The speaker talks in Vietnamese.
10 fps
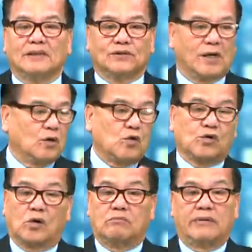cho nên cuối
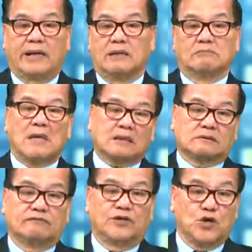cùng bị bắt
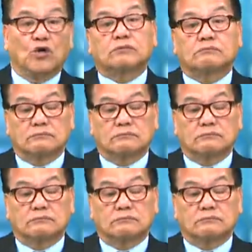và nhốt